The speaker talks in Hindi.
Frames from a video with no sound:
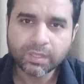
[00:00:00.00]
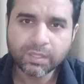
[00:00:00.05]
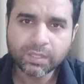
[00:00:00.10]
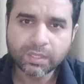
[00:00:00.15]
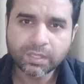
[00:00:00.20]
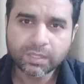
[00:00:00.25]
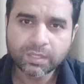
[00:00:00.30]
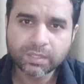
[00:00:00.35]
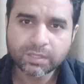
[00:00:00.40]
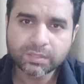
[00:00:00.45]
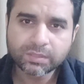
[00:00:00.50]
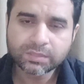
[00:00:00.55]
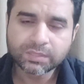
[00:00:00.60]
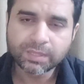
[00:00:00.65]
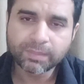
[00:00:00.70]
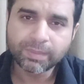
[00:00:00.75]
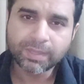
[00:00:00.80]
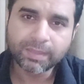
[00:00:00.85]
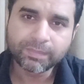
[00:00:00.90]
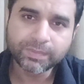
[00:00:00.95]

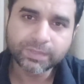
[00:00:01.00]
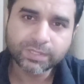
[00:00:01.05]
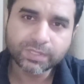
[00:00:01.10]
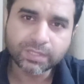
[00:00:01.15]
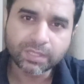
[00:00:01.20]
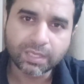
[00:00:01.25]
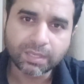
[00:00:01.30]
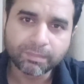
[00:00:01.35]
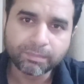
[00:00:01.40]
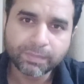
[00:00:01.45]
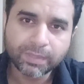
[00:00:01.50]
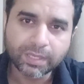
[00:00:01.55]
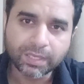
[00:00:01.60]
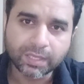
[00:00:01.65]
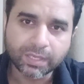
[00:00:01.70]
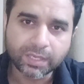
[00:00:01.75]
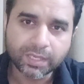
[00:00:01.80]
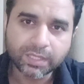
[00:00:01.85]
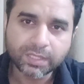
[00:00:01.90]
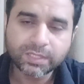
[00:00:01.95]
जब आप इस काम में
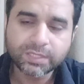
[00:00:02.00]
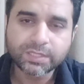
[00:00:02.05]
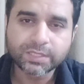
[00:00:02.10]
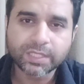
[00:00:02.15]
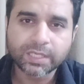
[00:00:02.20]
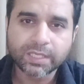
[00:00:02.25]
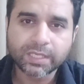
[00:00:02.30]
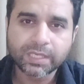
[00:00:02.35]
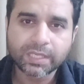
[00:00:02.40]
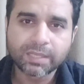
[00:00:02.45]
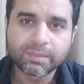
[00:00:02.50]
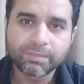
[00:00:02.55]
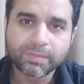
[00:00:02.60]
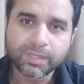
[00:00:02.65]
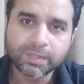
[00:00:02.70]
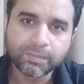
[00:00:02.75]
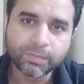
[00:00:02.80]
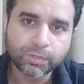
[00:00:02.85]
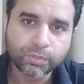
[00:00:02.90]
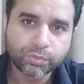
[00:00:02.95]
आना ही चाह रहे हैं
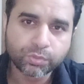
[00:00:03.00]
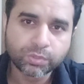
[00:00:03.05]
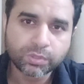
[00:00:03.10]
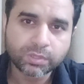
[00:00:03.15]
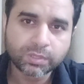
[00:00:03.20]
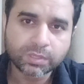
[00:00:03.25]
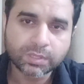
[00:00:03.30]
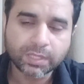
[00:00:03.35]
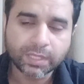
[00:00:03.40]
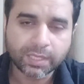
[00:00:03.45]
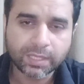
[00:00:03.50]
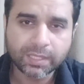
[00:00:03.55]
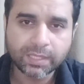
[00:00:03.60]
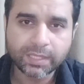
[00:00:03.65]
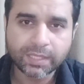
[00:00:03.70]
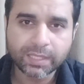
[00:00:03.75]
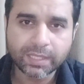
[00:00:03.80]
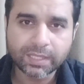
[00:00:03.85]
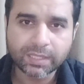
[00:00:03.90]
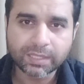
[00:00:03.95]
आपने बिल्कुल कर
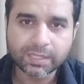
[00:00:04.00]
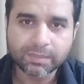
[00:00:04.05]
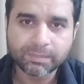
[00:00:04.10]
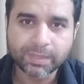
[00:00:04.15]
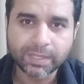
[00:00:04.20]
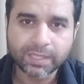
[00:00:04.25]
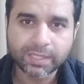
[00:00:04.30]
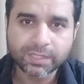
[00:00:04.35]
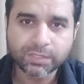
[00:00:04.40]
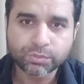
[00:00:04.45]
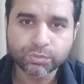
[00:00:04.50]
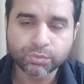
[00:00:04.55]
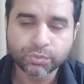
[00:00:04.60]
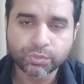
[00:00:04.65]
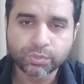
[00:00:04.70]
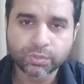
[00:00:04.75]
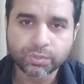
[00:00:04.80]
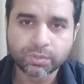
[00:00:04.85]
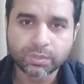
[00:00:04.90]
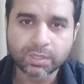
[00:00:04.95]
लिया है कि मैंने
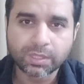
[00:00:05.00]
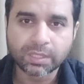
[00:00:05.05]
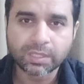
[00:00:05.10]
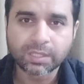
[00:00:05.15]
इसको